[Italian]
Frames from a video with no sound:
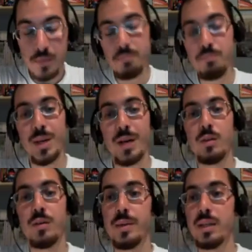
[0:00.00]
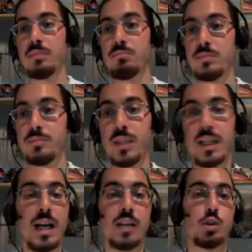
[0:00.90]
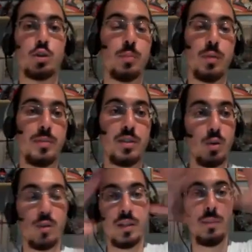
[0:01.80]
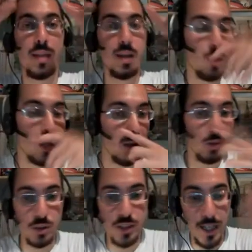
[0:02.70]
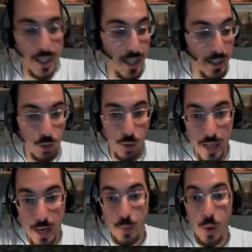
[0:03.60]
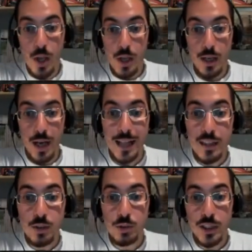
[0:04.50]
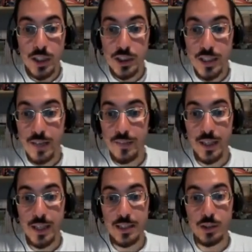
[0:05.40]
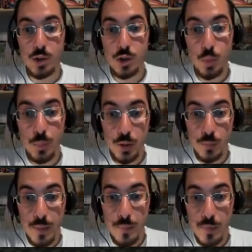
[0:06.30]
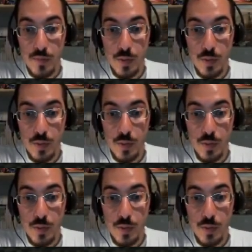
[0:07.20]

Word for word: però va bene, mm, nel caso stoppo l'episodio, vado a mangiare qualche cosa e torniamo. Eh, altra cosa che ci serve, ragazzi, sono i support beam. Per fare